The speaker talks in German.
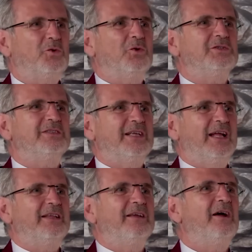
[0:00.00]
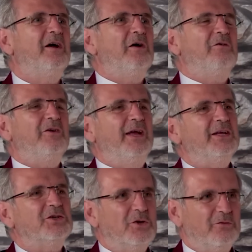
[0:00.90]
du konstant für
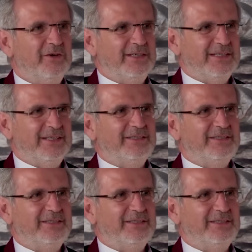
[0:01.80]
jeden Stoffwechsel.